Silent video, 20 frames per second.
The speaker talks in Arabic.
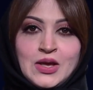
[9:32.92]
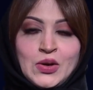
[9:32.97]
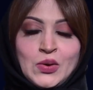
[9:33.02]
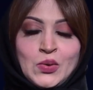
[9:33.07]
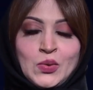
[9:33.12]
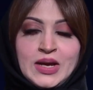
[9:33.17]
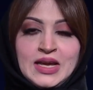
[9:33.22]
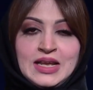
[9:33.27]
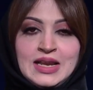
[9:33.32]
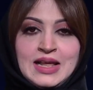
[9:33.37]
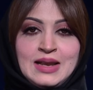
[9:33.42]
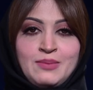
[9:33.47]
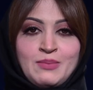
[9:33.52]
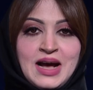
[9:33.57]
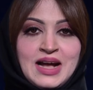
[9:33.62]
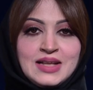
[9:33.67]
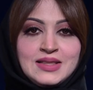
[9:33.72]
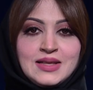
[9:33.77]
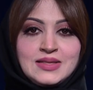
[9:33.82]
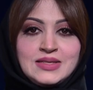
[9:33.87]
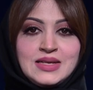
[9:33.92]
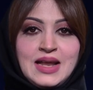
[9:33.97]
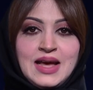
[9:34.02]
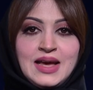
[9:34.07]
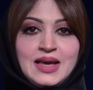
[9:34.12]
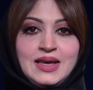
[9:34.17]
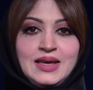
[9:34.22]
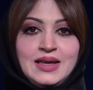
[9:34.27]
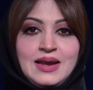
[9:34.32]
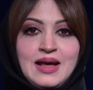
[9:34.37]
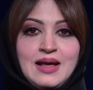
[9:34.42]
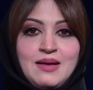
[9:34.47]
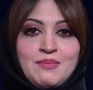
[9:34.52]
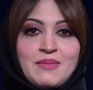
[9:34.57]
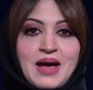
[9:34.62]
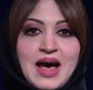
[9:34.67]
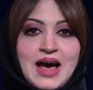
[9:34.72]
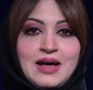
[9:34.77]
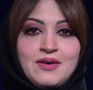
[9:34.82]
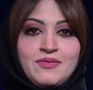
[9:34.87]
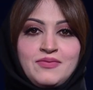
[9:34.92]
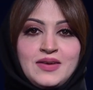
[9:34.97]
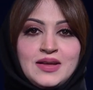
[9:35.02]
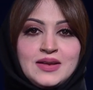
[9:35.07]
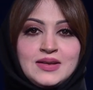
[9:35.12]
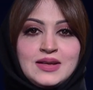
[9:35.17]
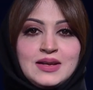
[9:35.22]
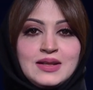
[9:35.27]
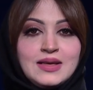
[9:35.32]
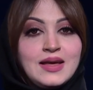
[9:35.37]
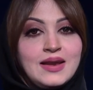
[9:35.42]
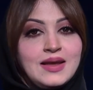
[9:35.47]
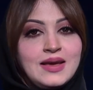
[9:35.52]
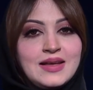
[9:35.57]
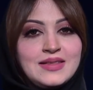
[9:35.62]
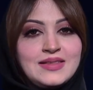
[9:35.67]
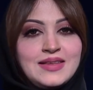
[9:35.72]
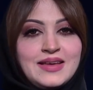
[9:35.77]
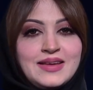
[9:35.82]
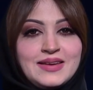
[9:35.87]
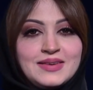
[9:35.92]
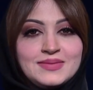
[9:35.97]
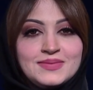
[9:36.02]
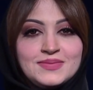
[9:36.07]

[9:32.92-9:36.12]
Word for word: وإلى المحطة الأخيرة مع فن الكركتير